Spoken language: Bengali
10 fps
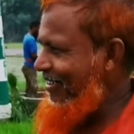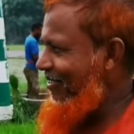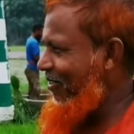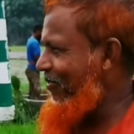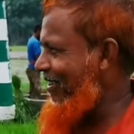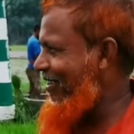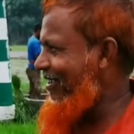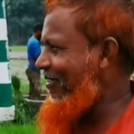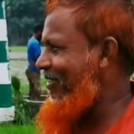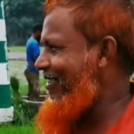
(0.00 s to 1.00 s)
ভিজে চব্বিশ
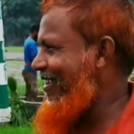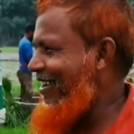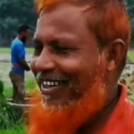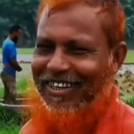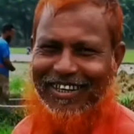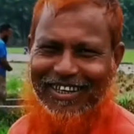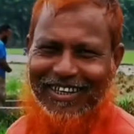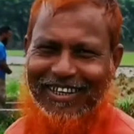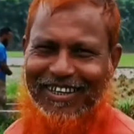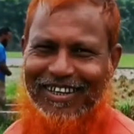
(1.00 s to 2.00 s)
ঘন্টা ভিজে রাখা লাগে